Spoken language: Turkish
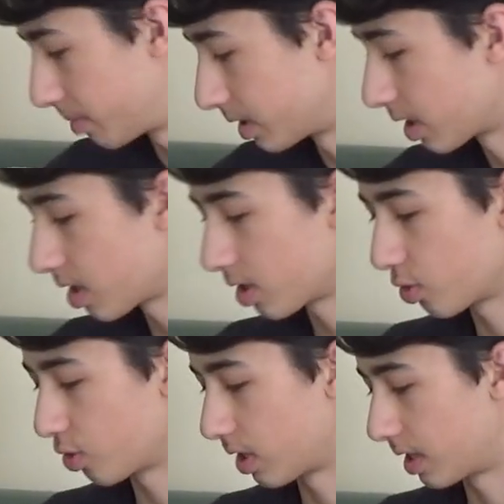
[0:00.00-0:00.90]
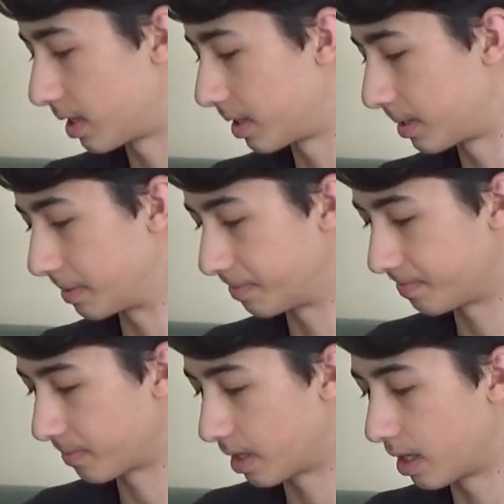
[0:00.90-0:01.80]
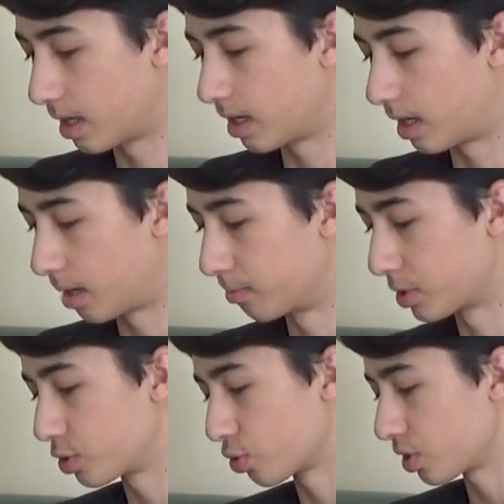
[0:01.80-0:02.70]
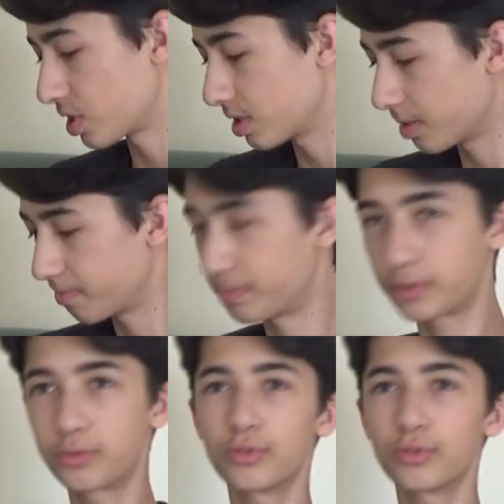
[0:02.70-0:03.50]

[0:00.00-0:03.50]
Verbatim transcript: Peder arıyor ya. Abi maçın ortasında bir